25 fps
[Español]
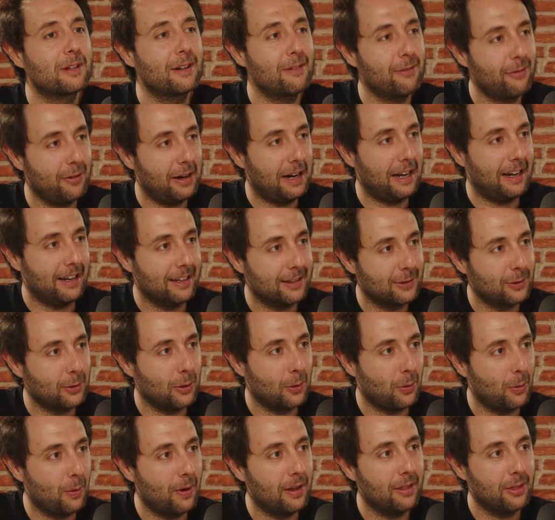el
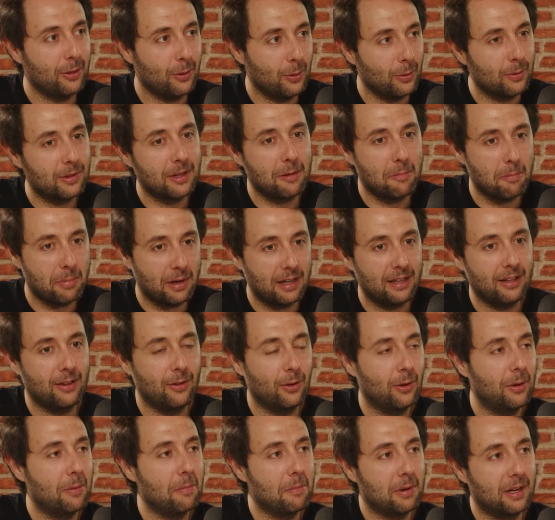fracaso cuando un
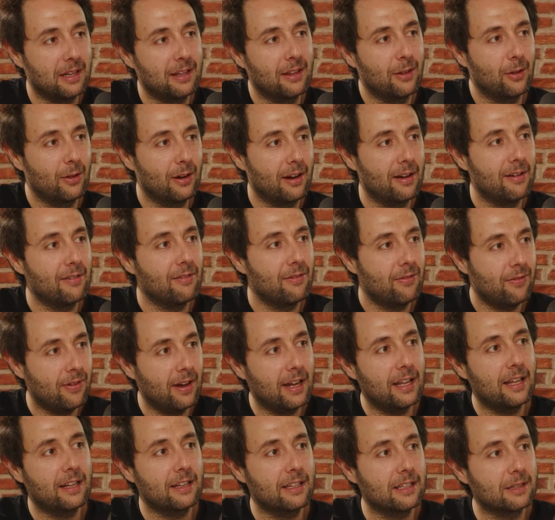emprendedor o emprendedora
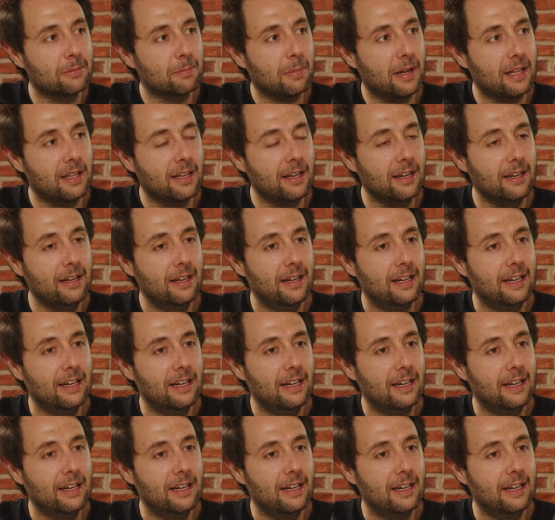falla en España,